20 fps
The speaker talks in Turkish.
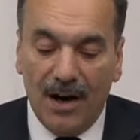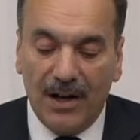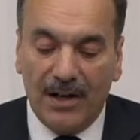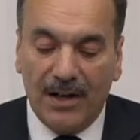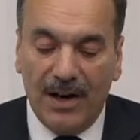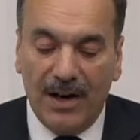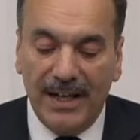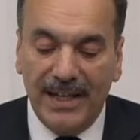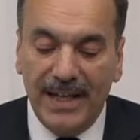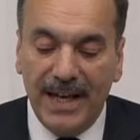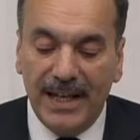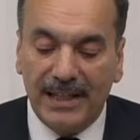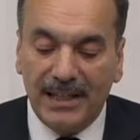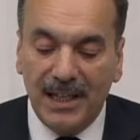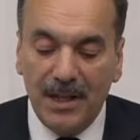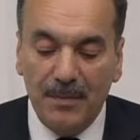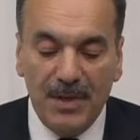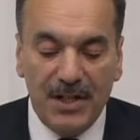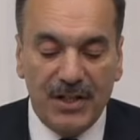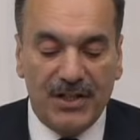
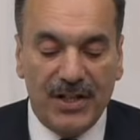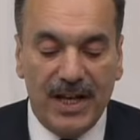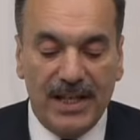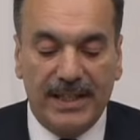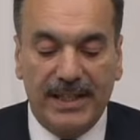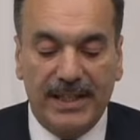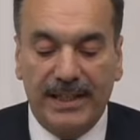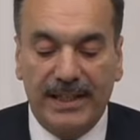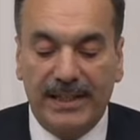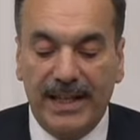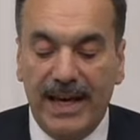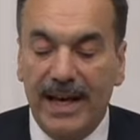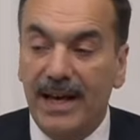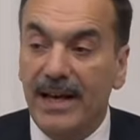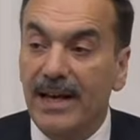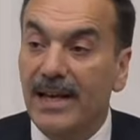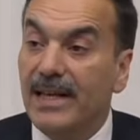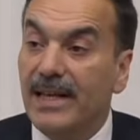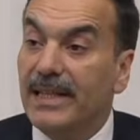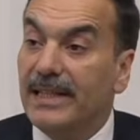hakkaniyetli bir
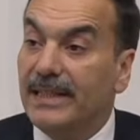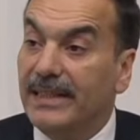şekilde